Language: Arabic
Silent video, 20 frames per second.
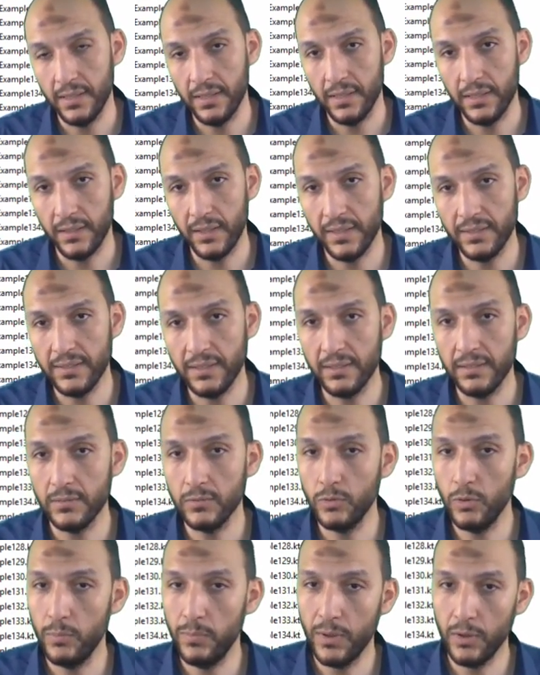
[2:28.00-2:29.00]
رايتر
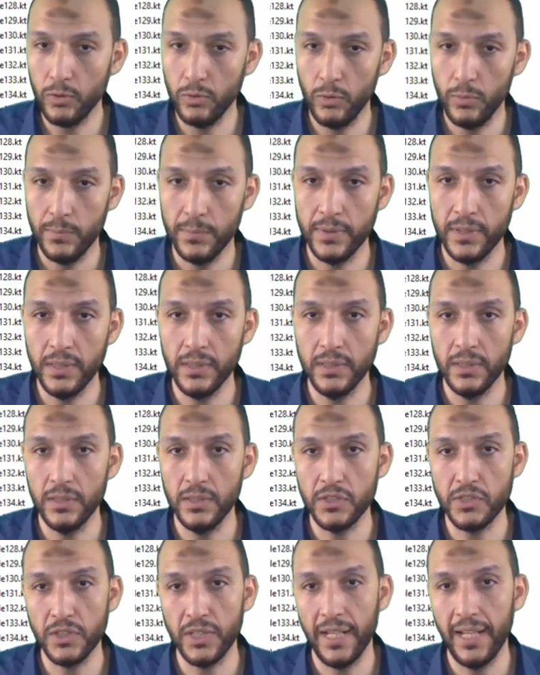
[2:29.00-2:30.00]
دول برضو
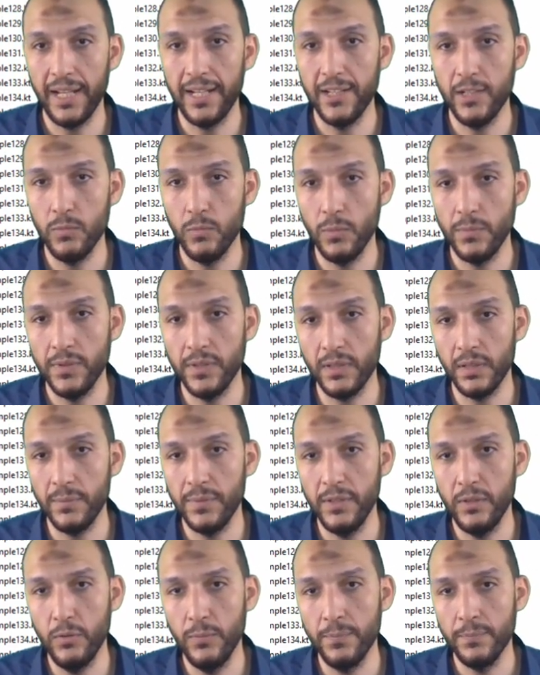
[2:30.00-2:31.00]
بنشتغل عليهم وبنقرا
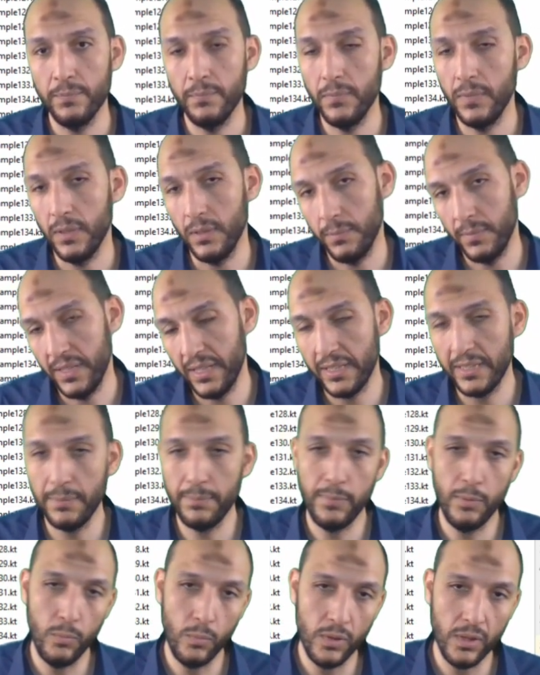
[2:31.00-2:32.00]
بيهم بنكتب
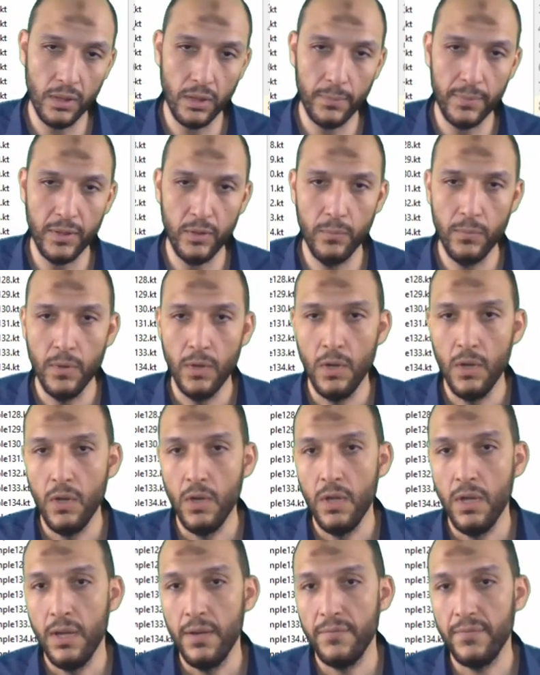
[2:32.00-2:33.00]
بيهم ونقرا بيهم
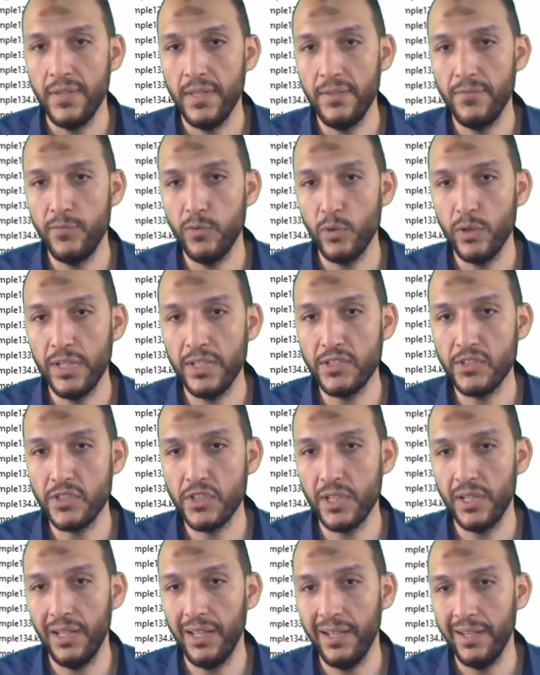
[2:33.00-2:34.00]
في فور اتش
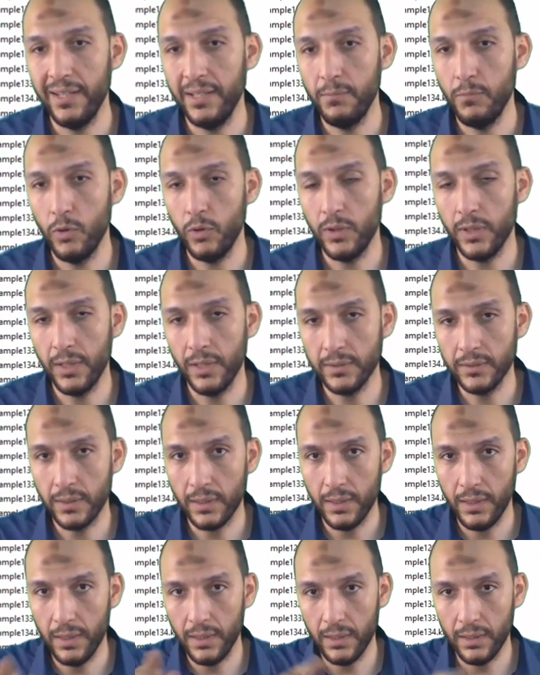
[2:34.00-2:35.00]
لاين ممكن اقدر
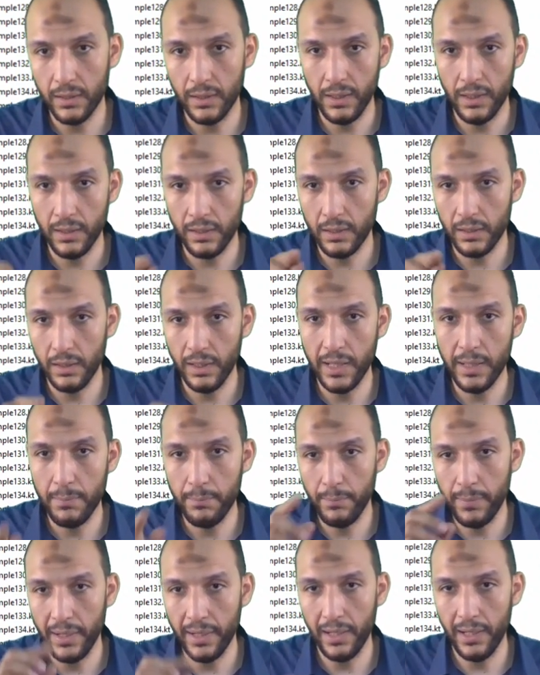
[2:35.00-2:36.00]
اقرا لاين
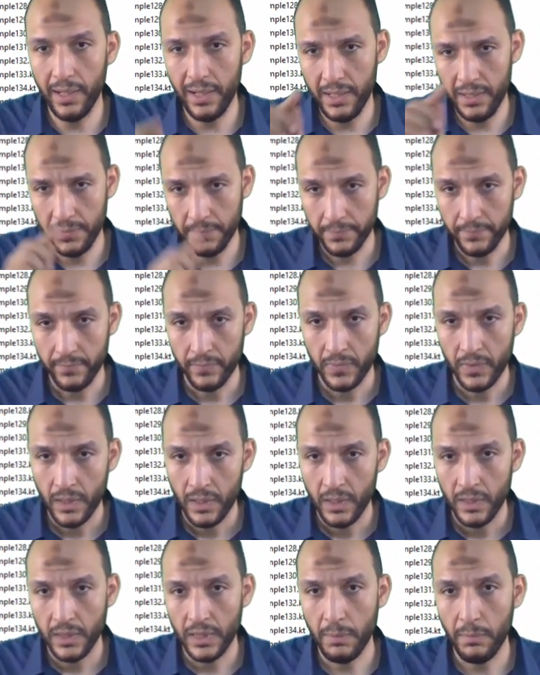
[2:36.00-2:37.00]
باي لاين
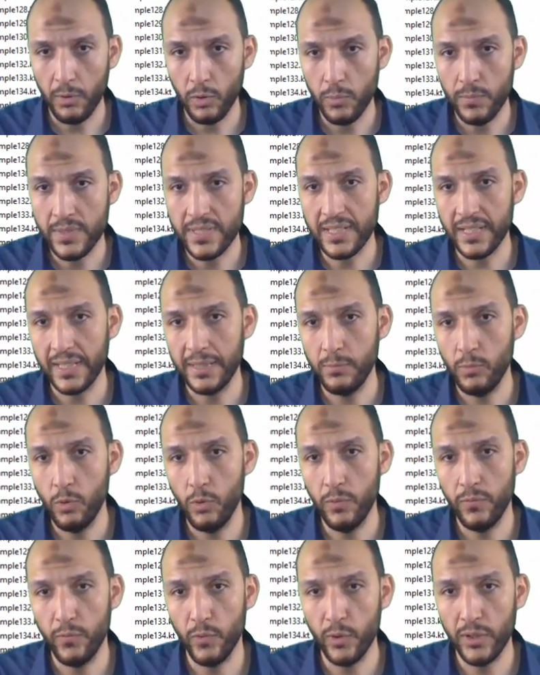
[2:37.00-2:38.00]
ده برضو بنستخدمه
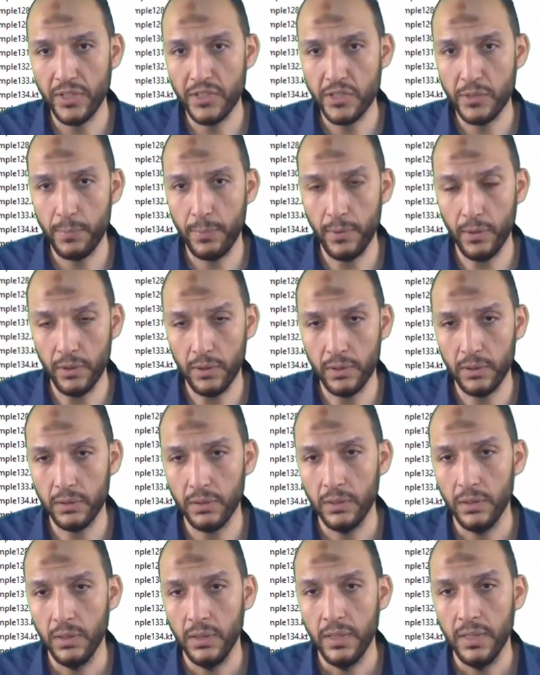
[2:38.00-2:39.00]
فور اتش بلوك
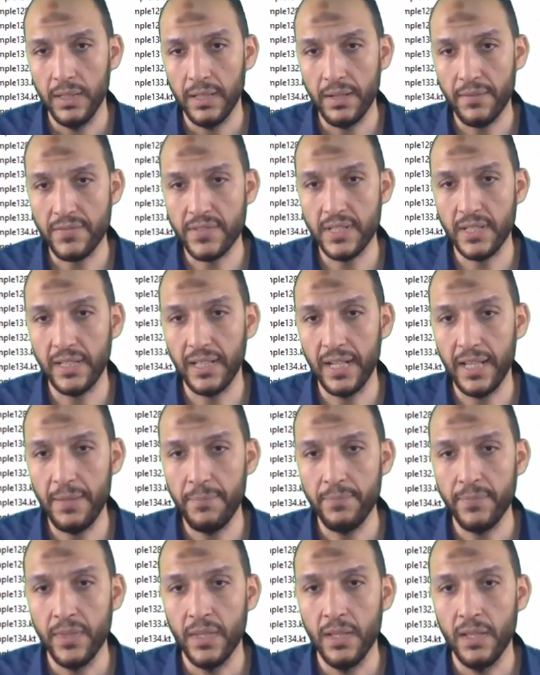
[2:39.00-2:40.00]
نفس الكلام